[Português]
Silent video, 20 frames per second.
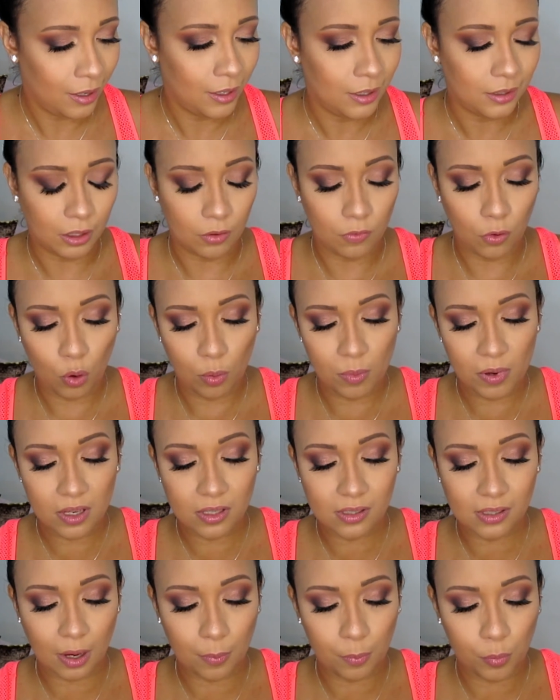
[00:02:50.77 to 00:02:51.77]
Então eu vou
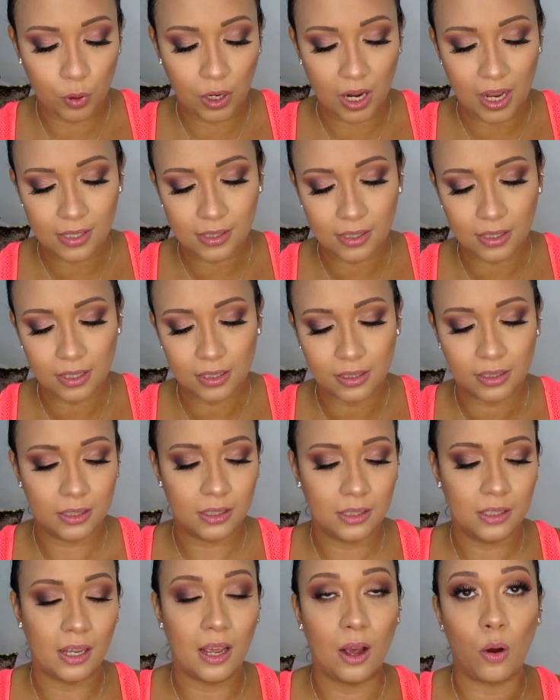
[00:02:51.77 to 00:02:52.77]
começar por essa daqui,
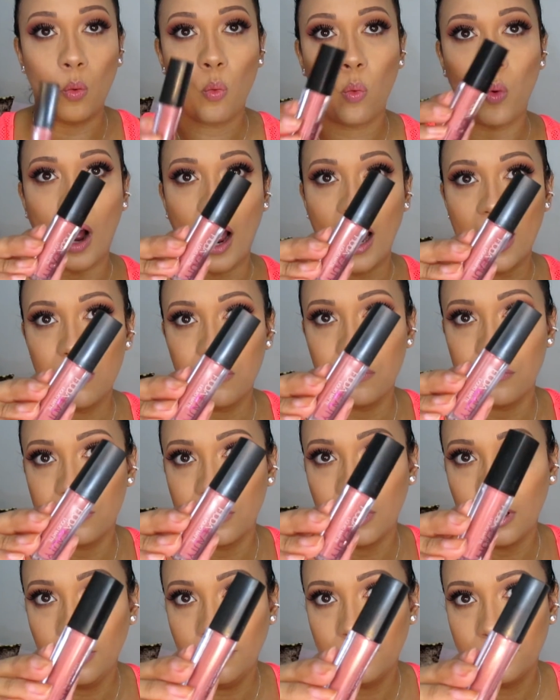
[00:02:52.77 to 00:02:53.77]
que é a
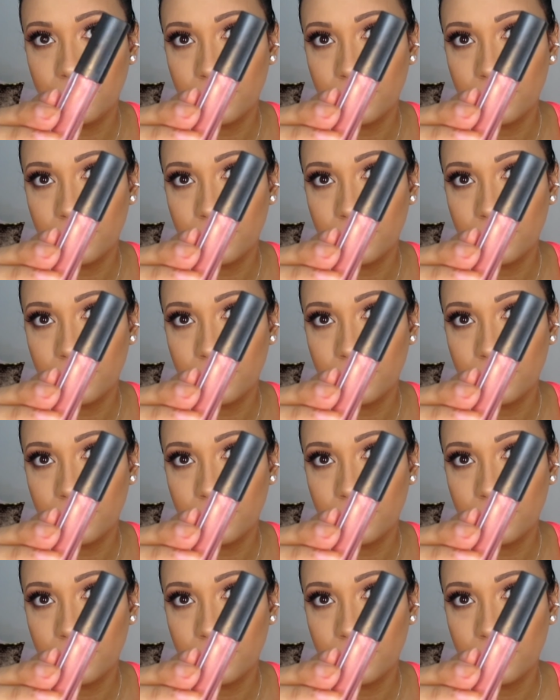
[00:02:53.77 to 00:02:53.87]
Wife